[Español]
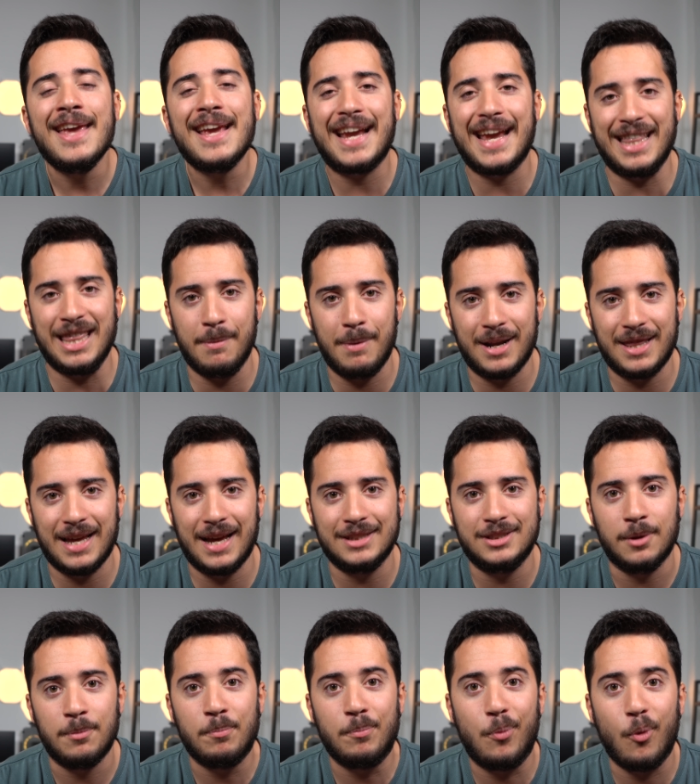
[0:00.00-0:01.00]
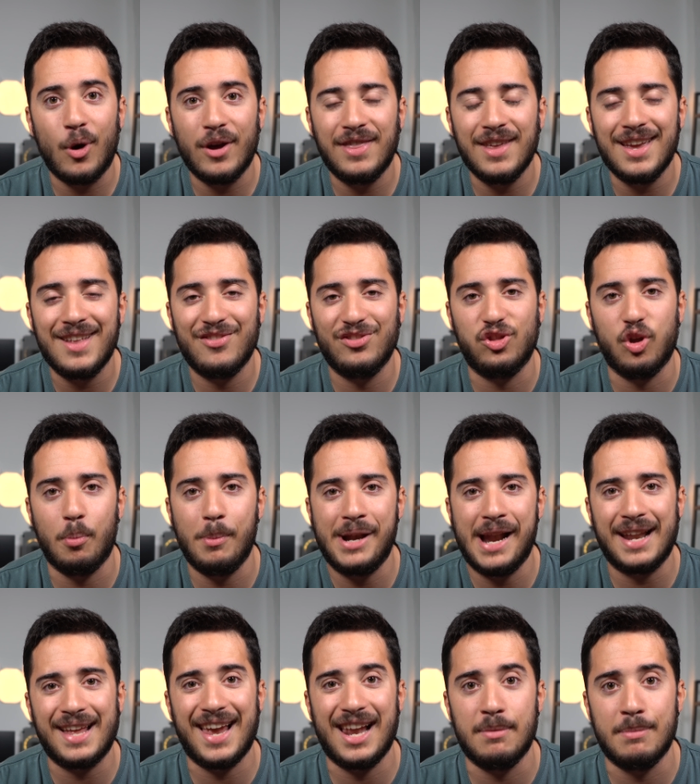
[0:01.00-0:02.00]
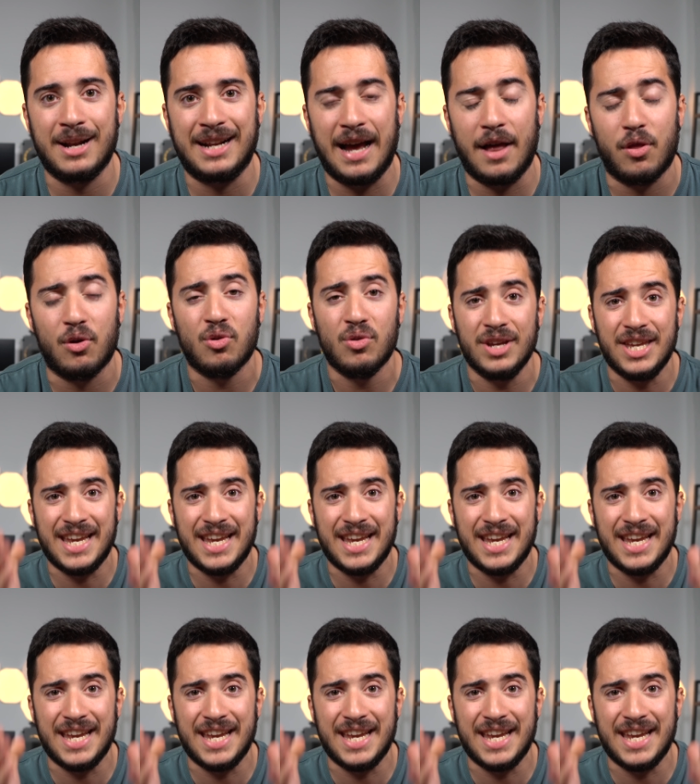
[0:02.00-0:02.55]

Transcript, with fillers: que de verdad puede dominar el mercado.